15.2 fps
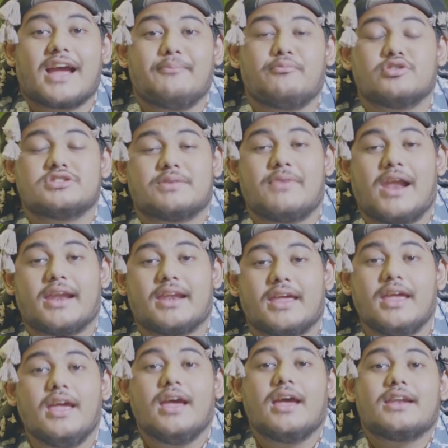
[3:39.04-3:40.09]
di kampung sebelah
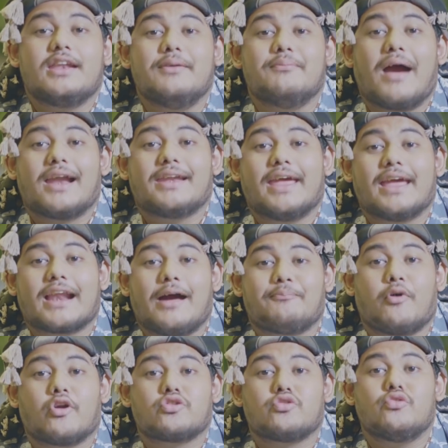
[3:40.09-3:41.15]
nih, di Madeira,
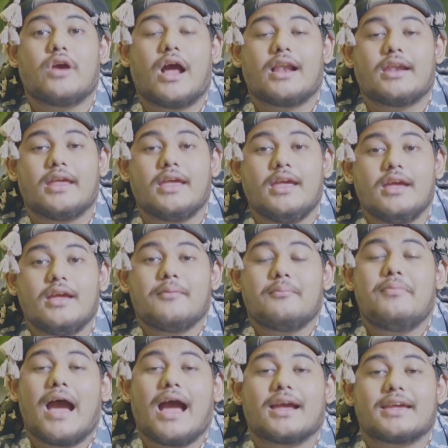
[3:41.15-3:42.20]
Portugal nih.
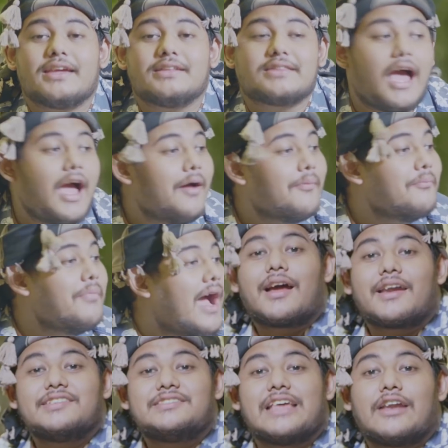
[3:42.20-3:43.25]
Bang kita, Bang
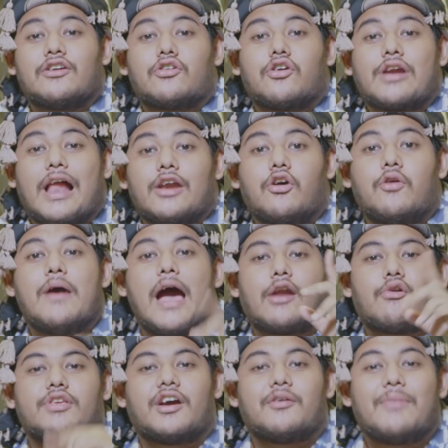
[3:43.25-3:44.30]
Cristiano Ronaldo
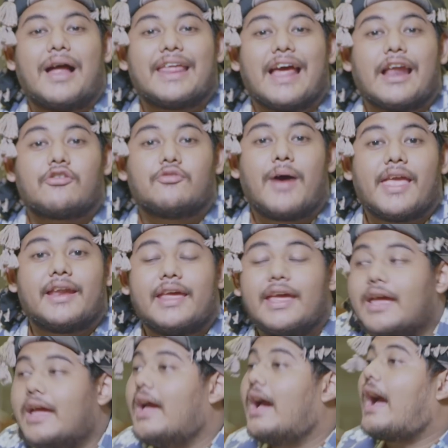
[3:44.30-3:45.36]
baru aja kemalingan rumahnya
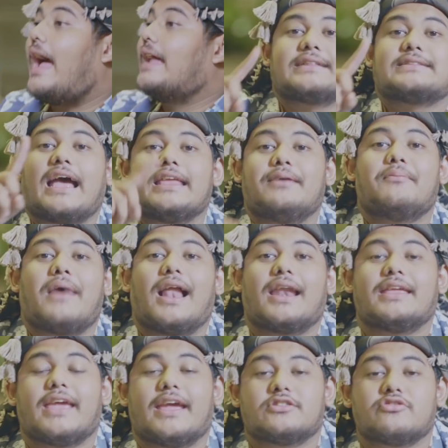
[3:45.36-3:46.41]
nih. Katanya
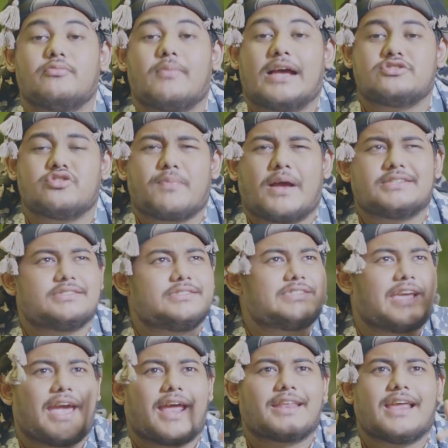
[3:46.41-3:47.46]
malingnya itu masuk pas
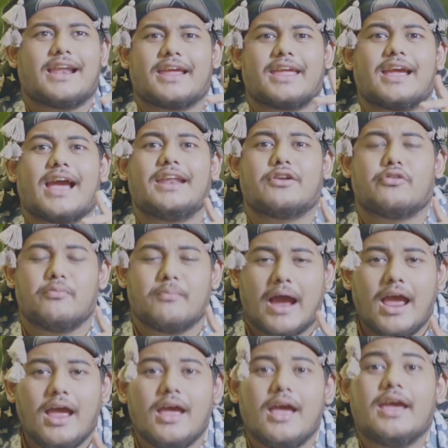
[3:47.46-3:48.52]
CR-nya lagi nggak di
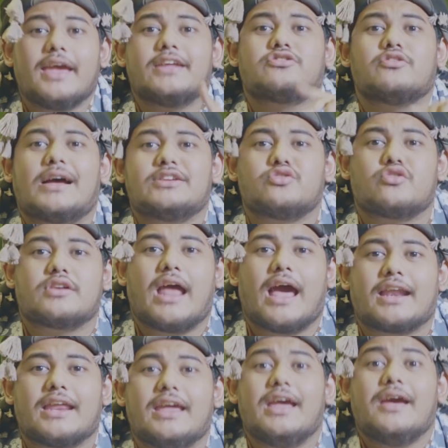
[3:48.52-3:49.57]
rumah, itu masuk
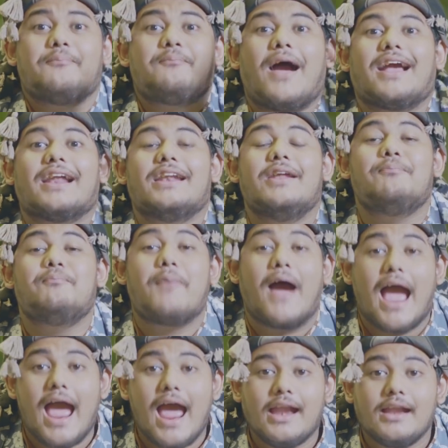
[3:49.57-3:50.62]
dari pagar
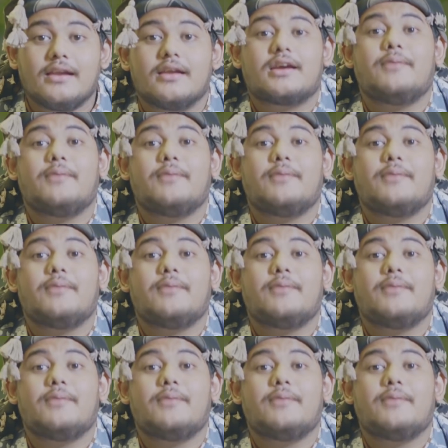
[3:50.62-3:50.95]
depan,